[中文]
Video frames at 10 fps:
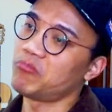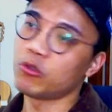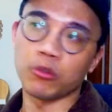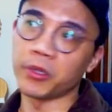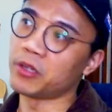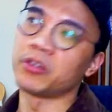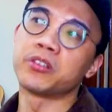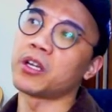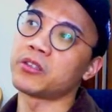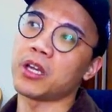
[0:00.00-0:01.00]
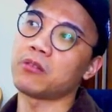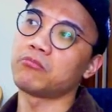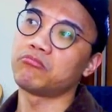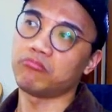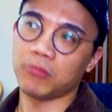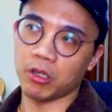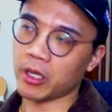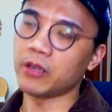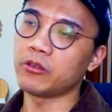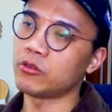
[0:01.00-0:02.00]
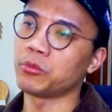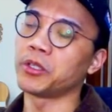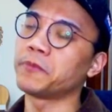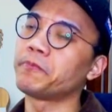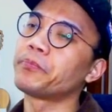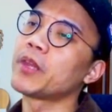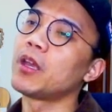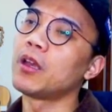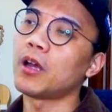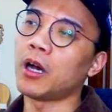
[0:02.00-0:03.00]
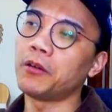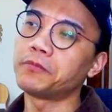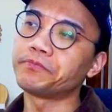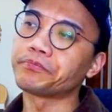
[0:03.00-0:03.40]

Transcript: 说不定有人这样讲，OK，说不定。好，